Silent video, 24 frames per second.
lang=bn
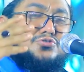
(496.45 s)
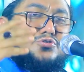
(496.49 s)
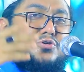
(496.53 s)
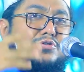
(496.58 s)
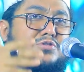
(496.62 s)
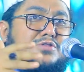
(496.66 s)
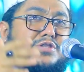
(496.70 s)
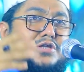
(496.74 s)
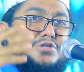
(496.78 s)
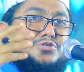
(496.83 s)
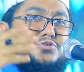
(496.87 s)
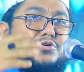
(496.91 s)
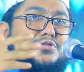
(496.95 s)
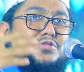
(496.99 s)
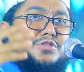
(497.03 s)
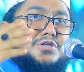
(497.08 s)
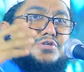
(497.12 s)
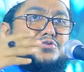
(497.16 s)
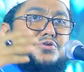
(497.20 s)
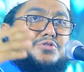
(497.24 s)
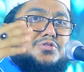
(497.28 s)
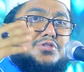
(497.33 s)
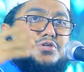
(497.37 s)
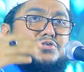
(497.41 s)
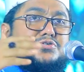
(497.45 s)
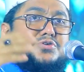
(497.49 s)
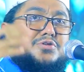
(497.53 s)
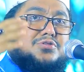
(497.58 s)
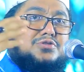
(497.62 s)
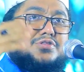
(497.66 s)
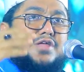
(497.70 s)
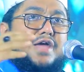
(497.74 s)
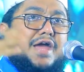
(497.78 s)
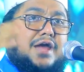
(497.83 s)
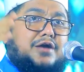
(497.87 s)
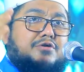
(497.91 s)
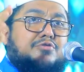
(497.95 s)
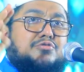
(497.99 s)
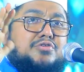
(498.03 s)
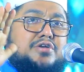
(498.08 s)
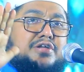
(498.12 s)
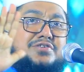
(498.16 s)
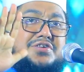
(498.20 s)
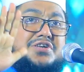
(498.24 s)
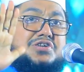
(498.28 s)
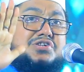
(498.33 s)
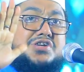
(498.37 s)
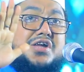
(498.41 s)
চলতে চলতে চলতে চলতে এখন
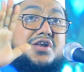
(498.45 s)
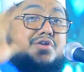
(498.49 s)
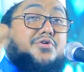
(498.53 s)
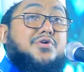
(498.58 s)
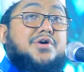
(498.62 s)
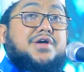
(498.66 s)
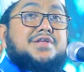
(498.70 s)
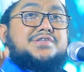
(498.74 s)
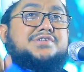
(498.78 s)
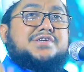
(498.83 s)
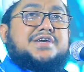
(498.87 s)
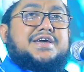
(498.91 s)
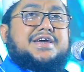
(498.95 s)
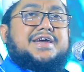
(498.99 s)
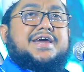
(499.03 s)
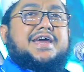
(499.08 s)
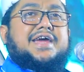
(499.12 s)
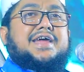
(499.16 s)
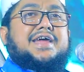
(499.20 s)
ডিসিশন হয়েছে